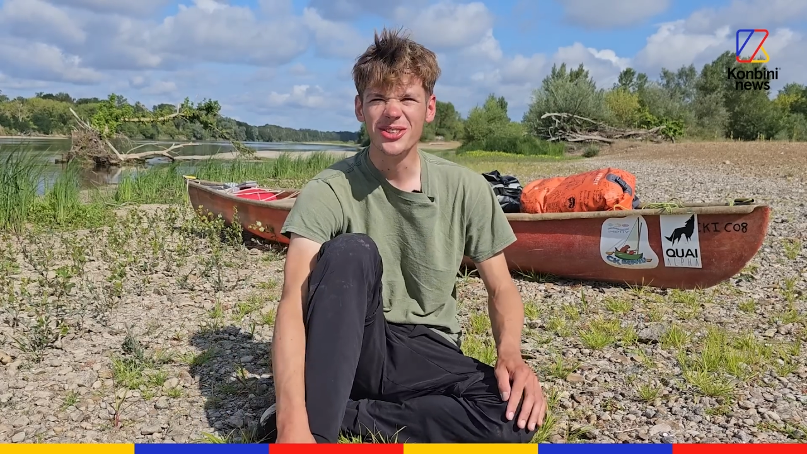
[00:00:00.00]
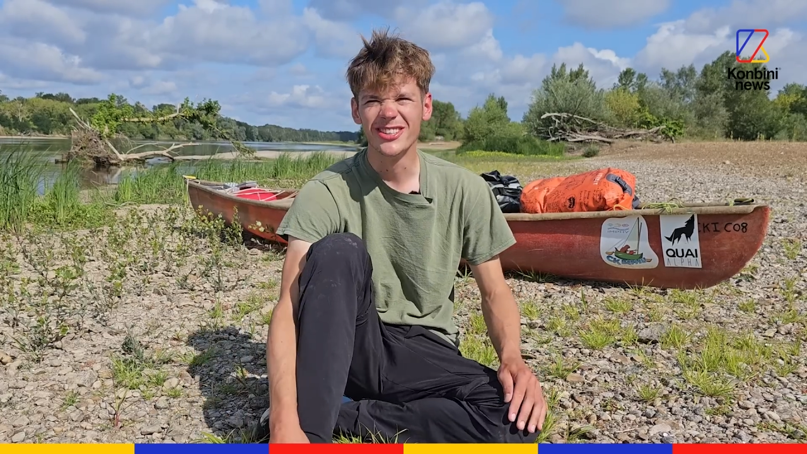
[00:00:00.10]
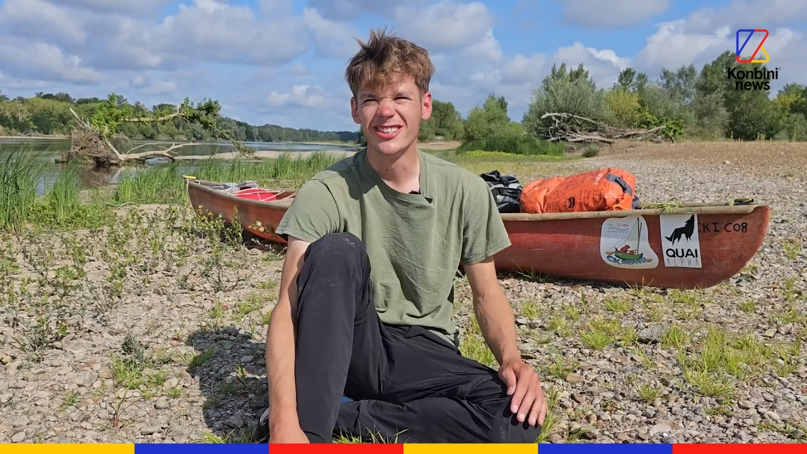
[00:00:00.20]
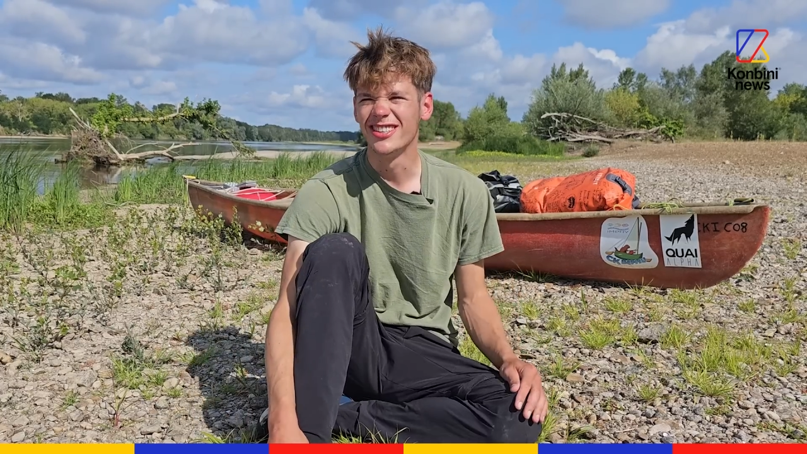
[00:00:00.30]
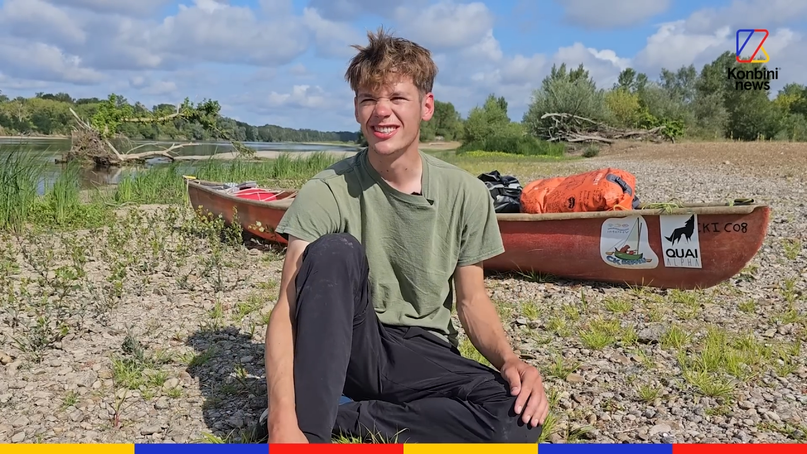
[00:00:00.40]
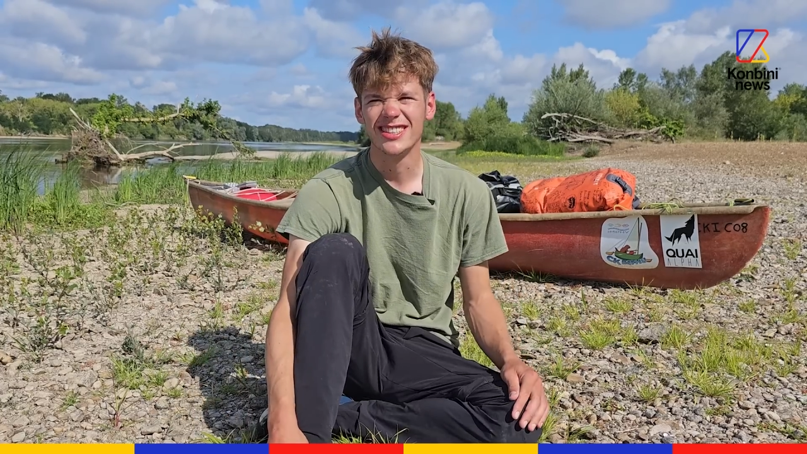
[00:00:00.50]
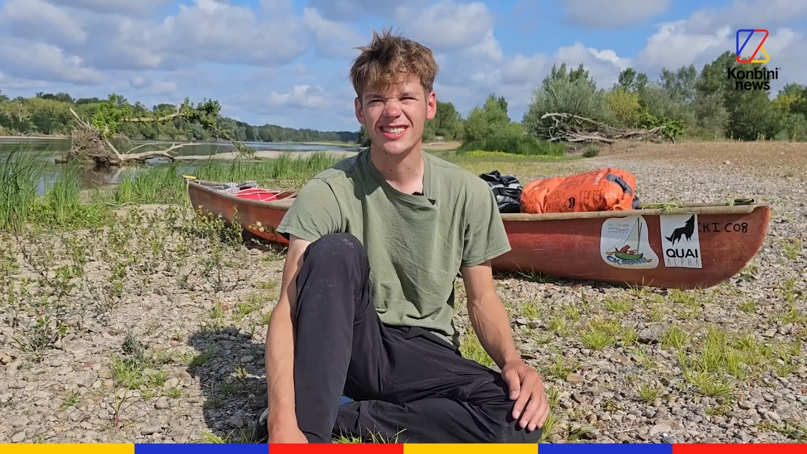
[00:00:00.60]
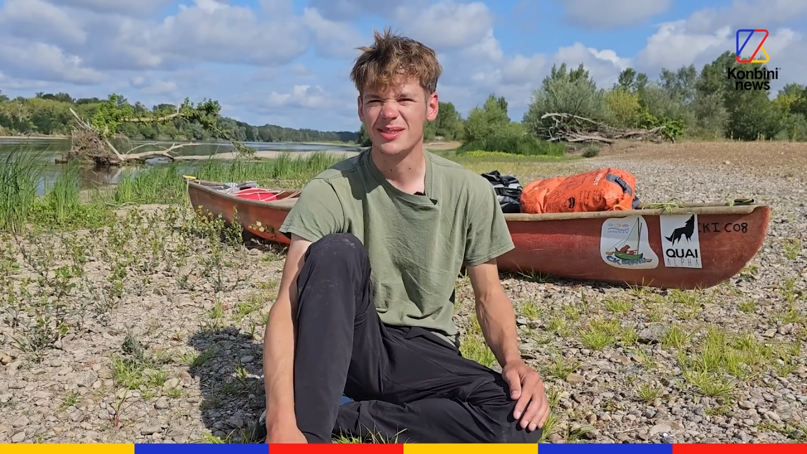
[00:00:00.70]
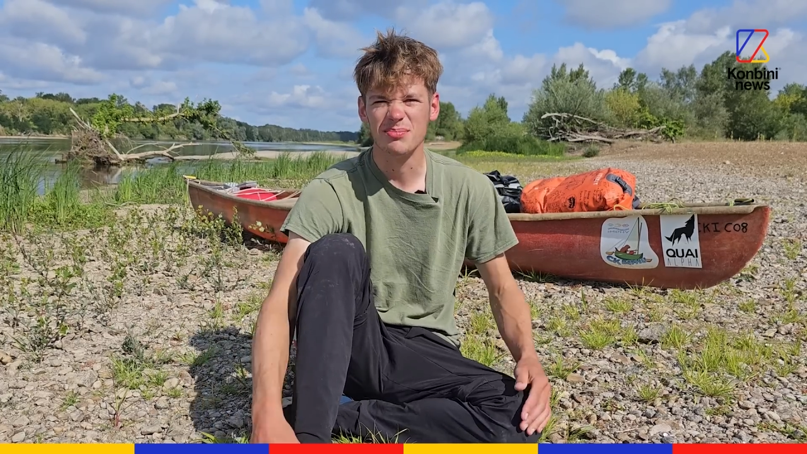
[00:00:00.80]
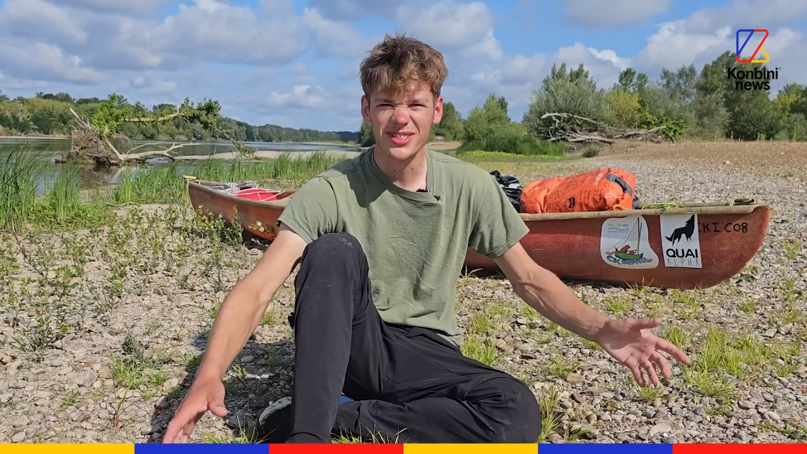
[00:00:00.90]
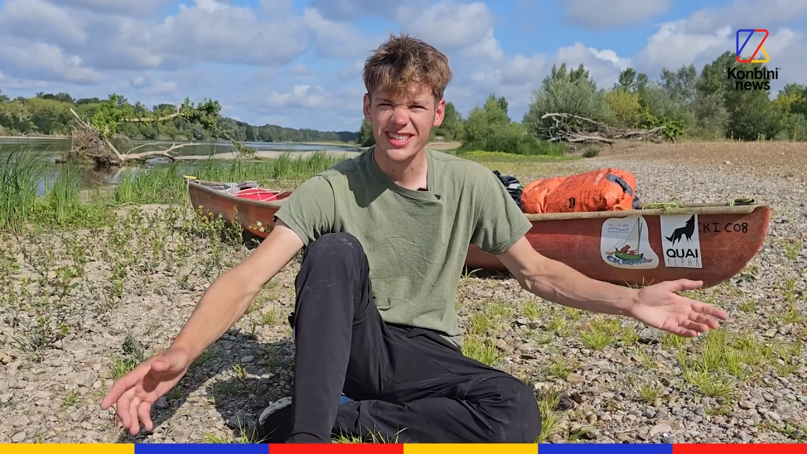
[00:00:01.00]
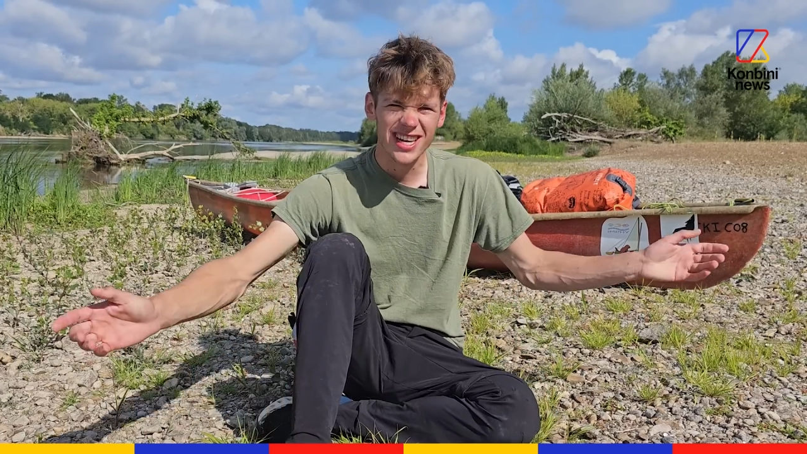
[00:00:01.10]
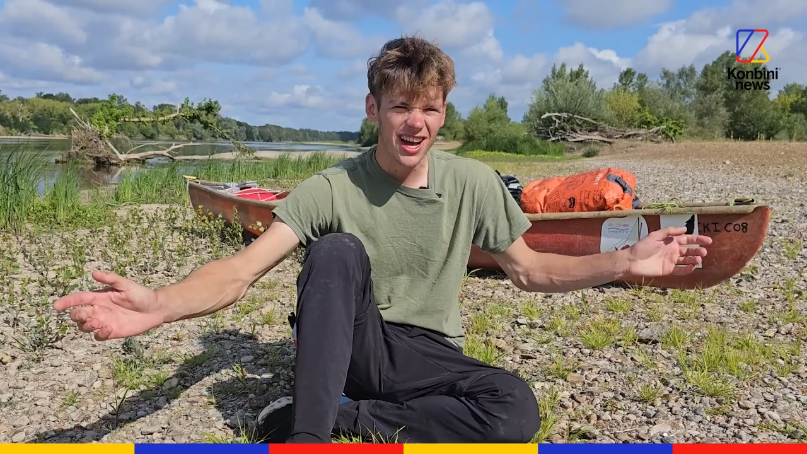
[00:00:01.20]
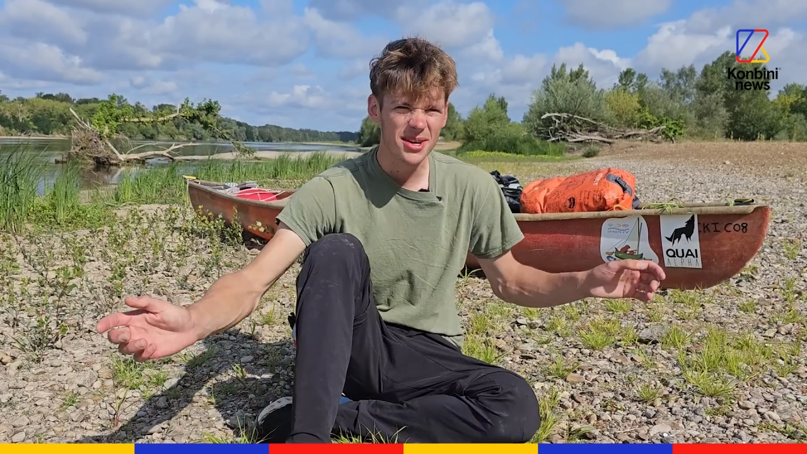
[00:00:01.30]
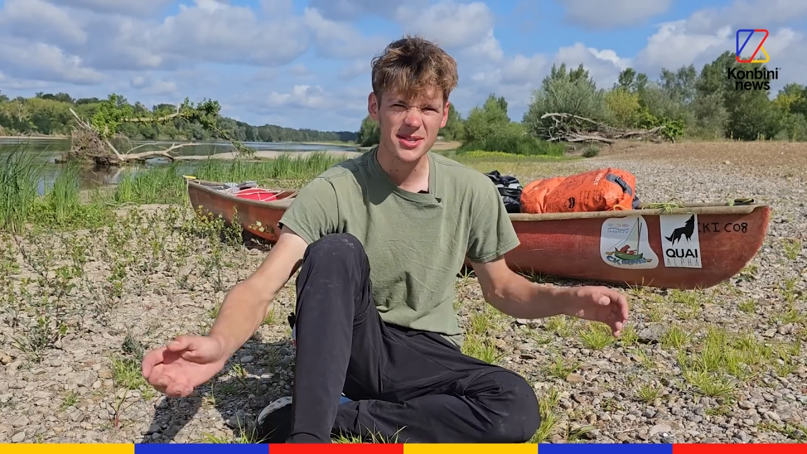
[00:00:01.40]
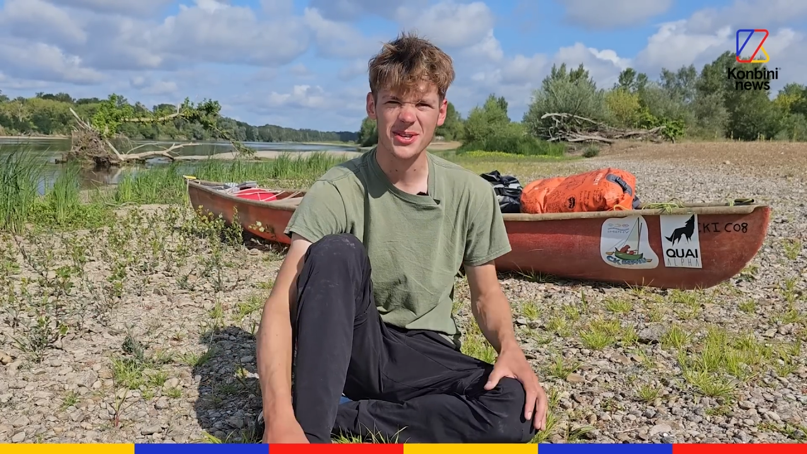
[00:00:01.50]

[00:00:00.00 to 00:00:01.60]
euh, c'est pour ça que je les ramasse